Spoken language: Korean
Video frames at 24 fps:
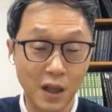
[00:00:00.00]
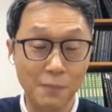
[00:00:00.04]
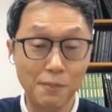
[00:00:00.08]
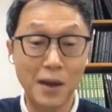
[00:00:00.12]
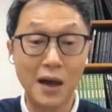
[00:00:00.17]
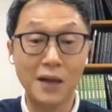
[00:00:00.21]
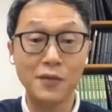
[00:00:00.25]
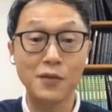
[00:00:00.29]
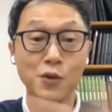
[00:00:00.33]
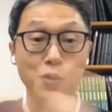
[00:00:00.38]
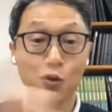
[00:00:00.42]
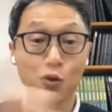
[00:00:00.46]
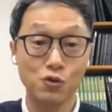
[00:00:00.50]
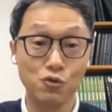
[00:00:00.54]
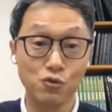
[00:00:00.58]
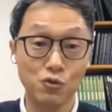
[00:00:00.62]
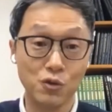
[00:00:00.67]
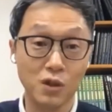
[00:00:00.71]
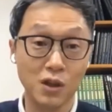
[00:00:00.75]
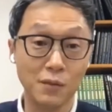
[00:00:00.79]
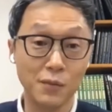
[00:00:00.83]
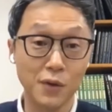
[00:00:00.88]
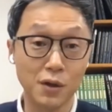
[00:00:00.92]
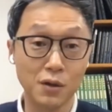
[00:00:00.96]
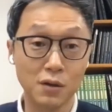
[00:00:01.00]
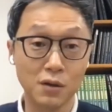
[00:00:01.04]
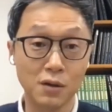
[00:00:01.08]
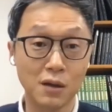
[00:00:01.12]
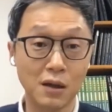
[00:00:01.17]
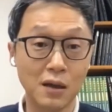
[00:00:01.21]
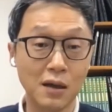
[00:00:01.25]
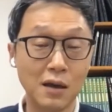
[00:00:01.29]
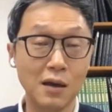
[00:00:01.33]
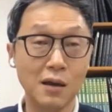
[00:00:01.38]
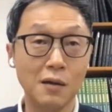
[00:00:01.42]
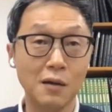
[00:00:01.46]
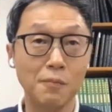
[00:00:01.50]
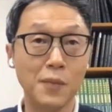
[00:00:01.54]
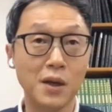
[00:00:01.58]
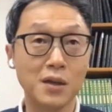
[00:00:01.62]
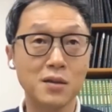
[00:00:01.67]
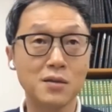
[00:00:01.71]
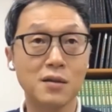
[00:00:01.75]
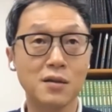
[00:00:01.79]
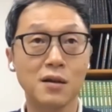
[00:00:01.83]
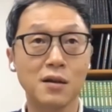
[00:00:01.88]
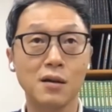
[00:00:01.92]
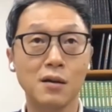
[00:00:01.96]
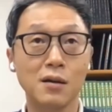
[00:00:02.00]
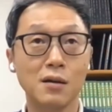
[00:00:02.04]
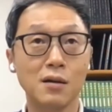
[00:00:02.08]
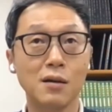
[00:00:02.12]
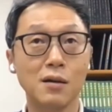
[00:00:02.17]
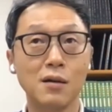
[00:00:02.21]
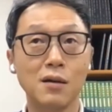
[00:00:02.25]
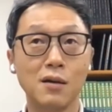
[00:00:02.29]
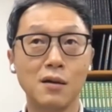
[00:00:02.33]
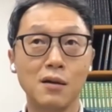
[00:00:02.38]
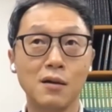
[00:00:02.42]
만들어 준다면은 메세가